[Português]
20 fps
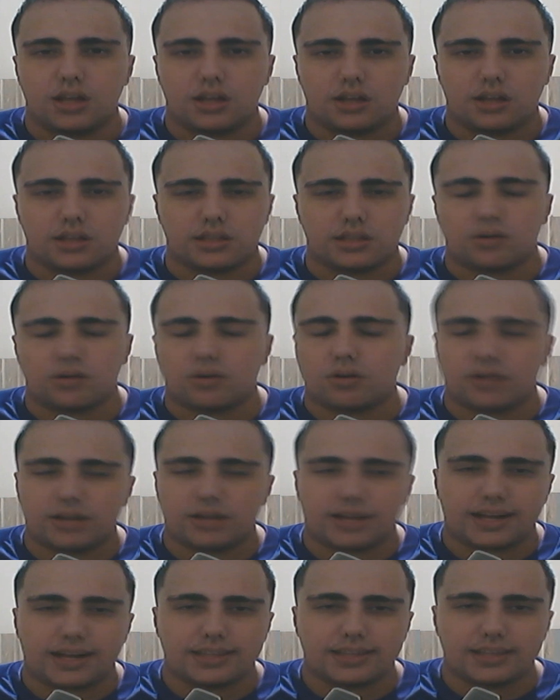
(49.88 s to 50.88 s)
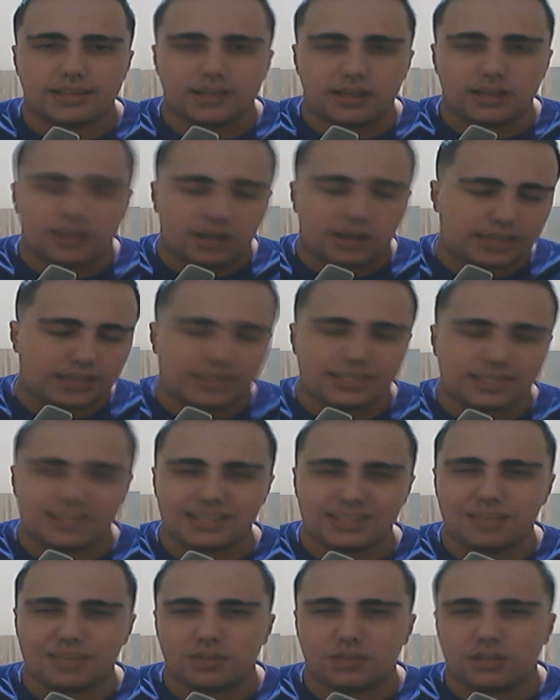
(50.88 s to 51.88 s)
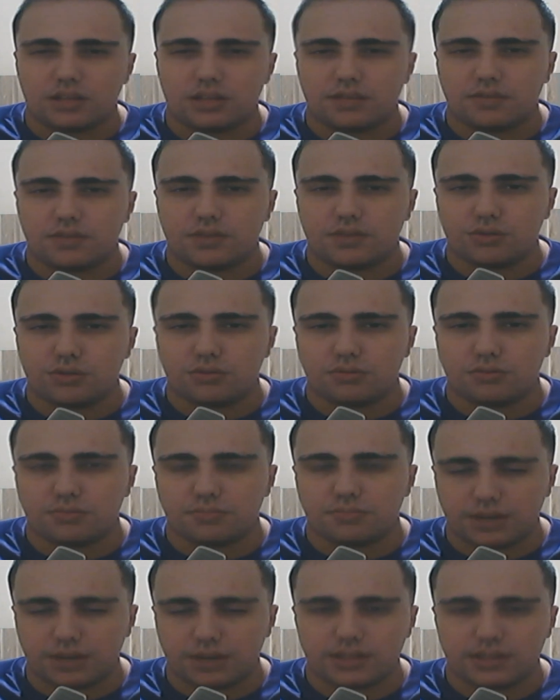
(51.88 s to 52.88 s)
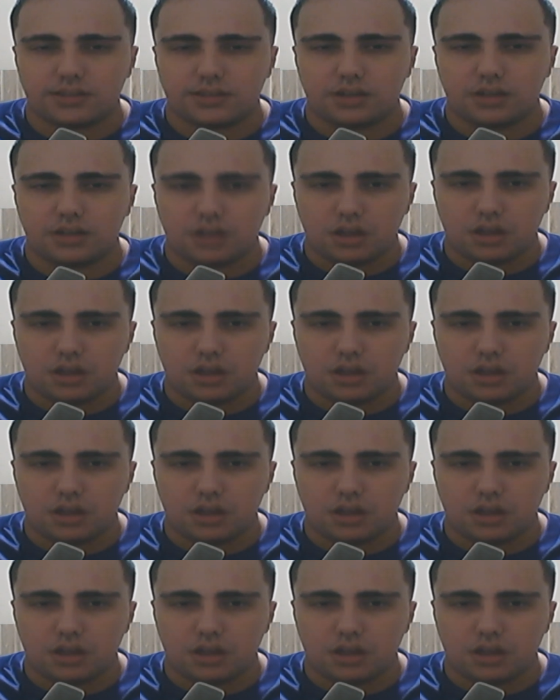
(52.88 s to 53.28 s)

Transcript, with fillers: dar uma olhada assim que terminar esse vídeo, beleza?